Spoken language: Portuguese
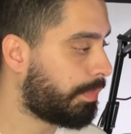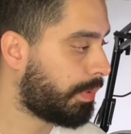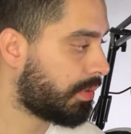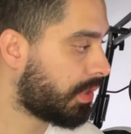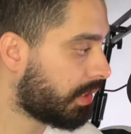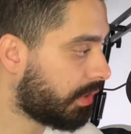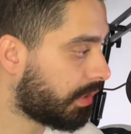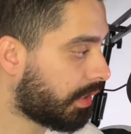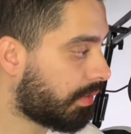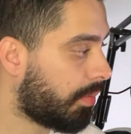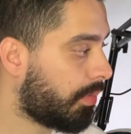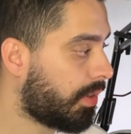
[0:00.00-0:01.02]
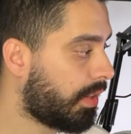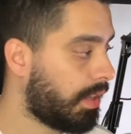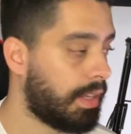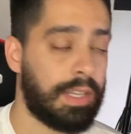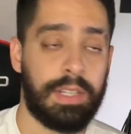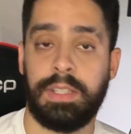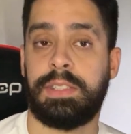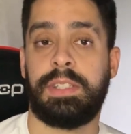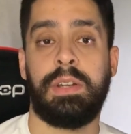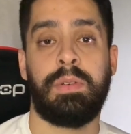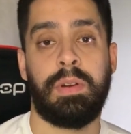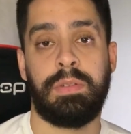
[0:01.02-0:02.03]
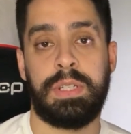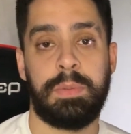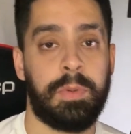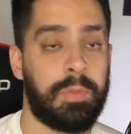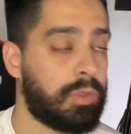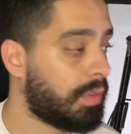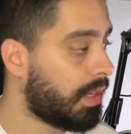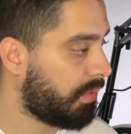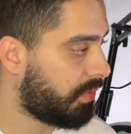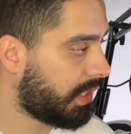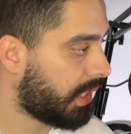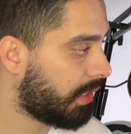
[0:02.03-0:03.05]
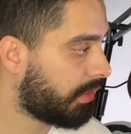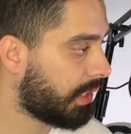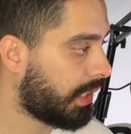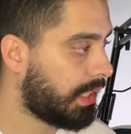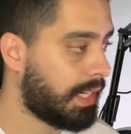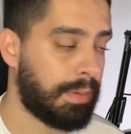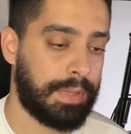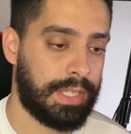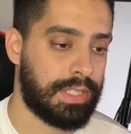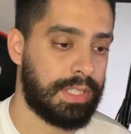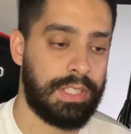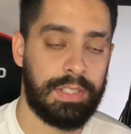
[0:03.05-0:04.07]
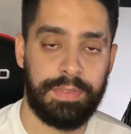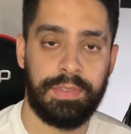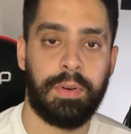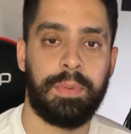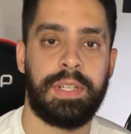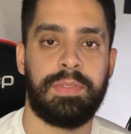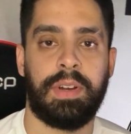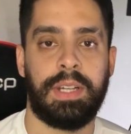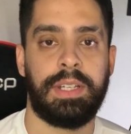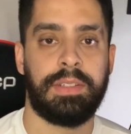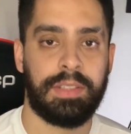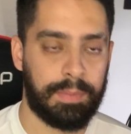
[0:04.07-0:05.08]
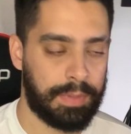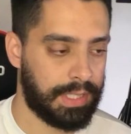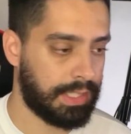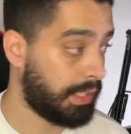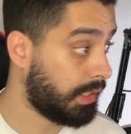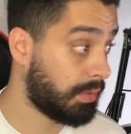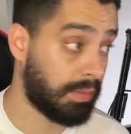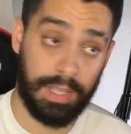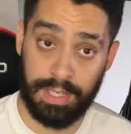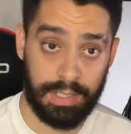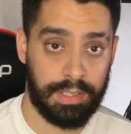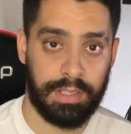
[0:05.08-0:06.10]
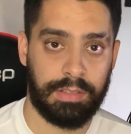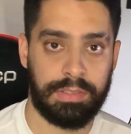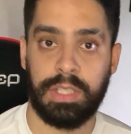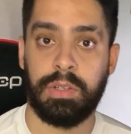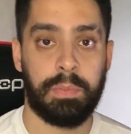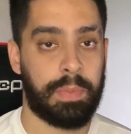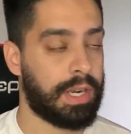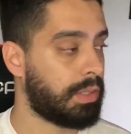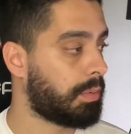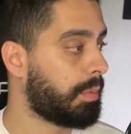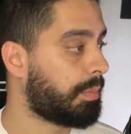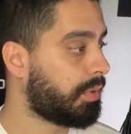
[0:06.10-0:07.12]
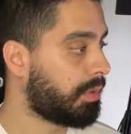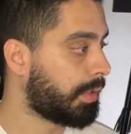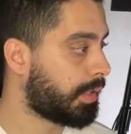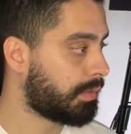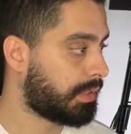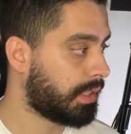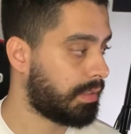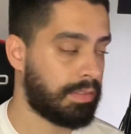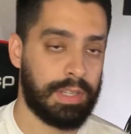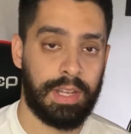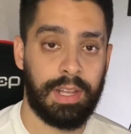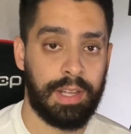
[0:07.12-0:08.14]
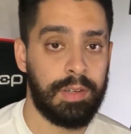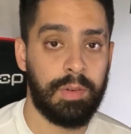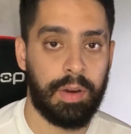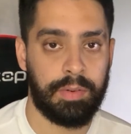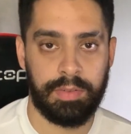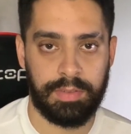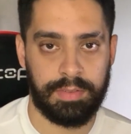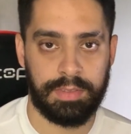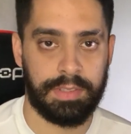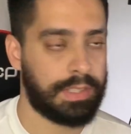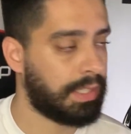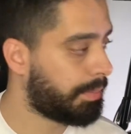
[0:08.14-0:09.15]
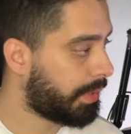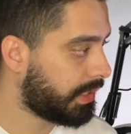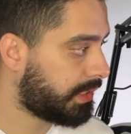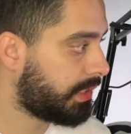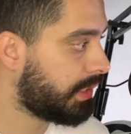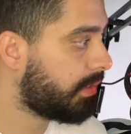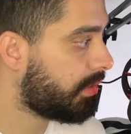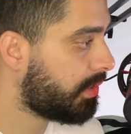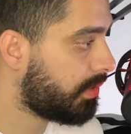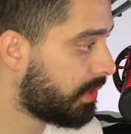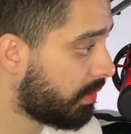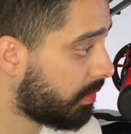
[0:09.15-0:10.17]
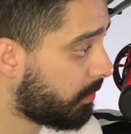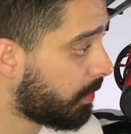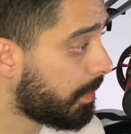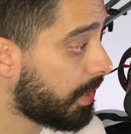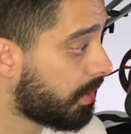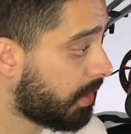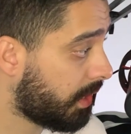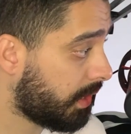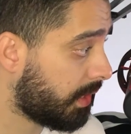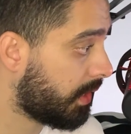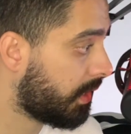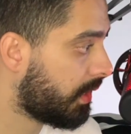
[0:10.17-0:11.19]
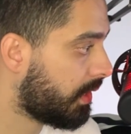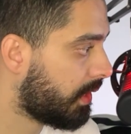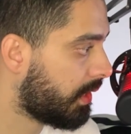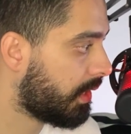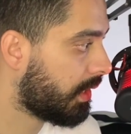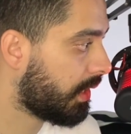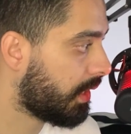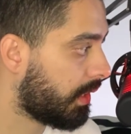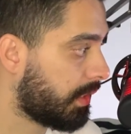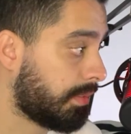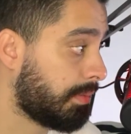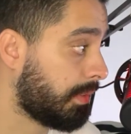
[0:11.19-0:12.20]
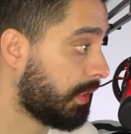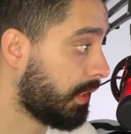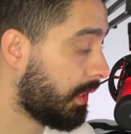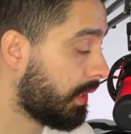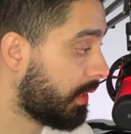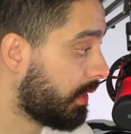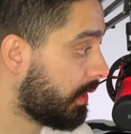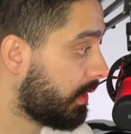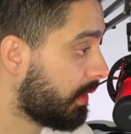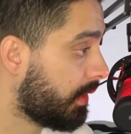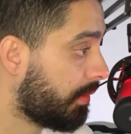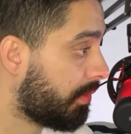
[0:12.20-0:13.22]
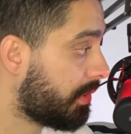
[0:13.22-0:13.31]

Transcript: para o jogador que está com a bola. Se não é um time muito qualificado tecnicamente, individualmente falando também, e não é. Você compara nome por nome com o Santos, é igual. Parecido se o Santos não for melhor ainda. E, e